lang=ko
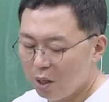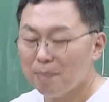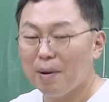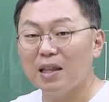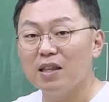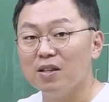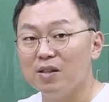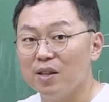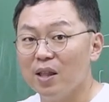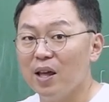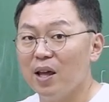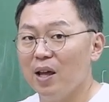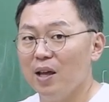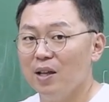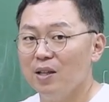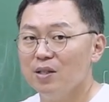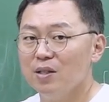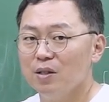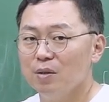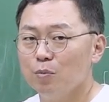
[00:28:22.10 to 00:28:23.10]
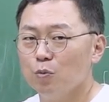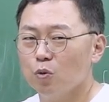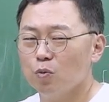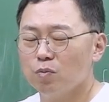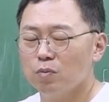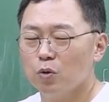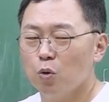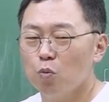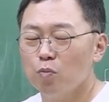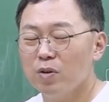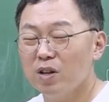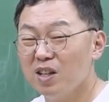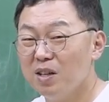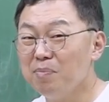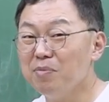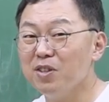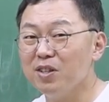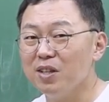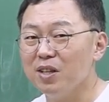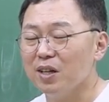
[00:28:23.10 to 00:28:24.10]
게 맞는데 공부하 기
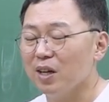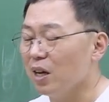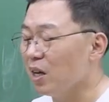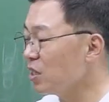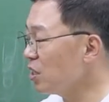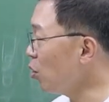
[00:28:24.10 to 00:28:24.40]
힘드니까